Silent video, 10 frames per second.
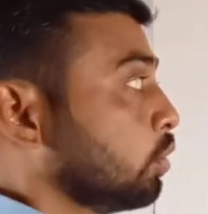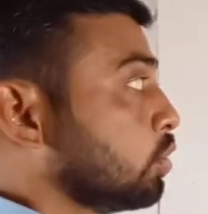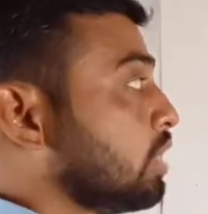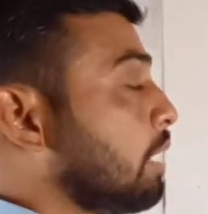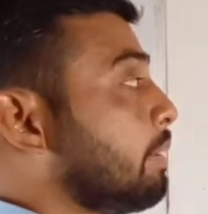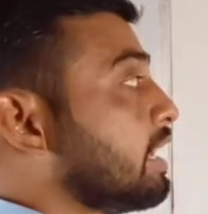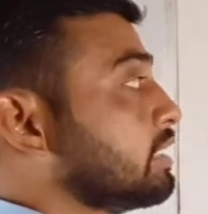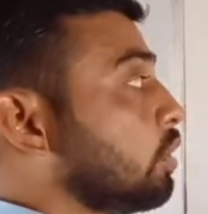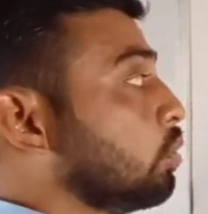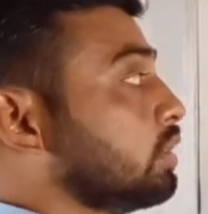तो जहाँ पर
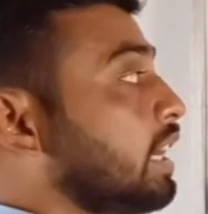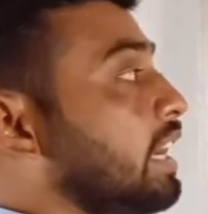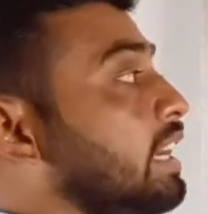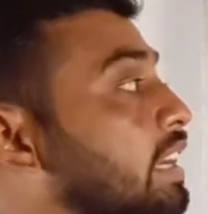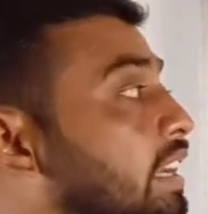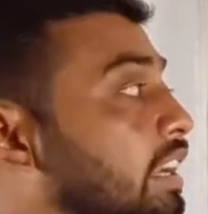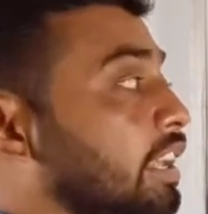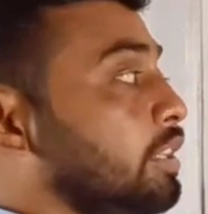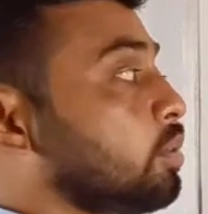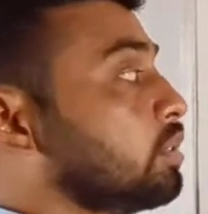ऐसा होता है
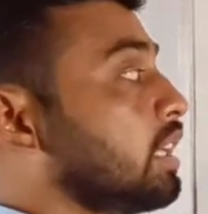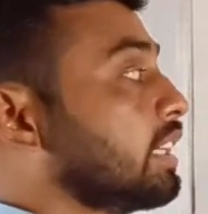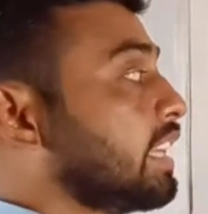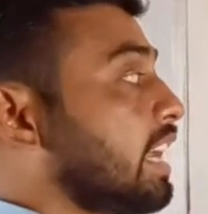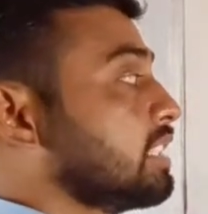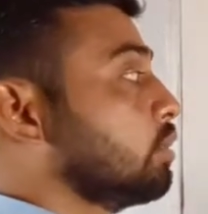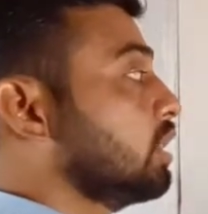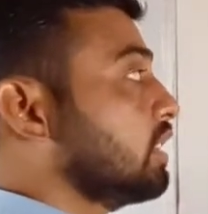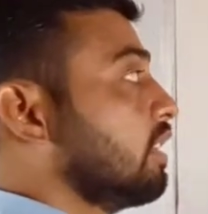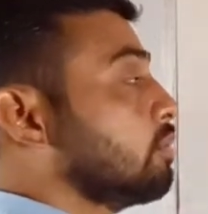नहीं होता क्या ऐसा
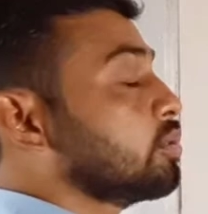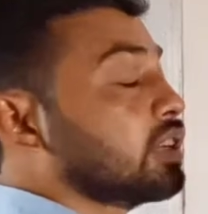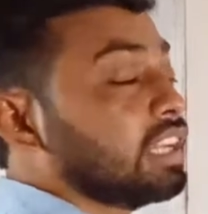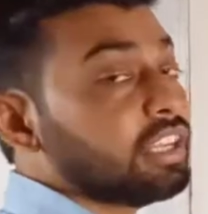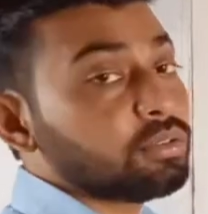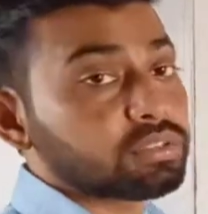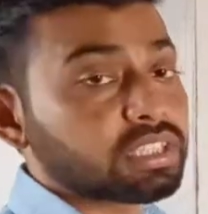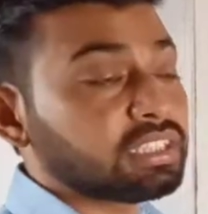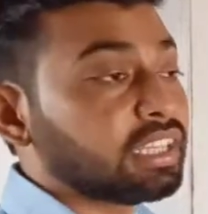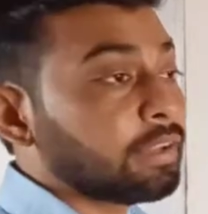होता सवाल पूछने के लिए यूज़
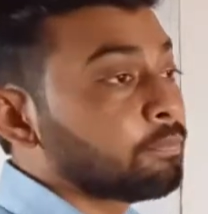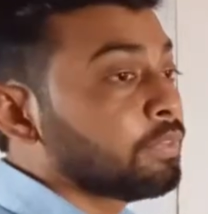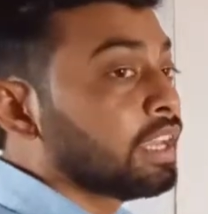करते हैं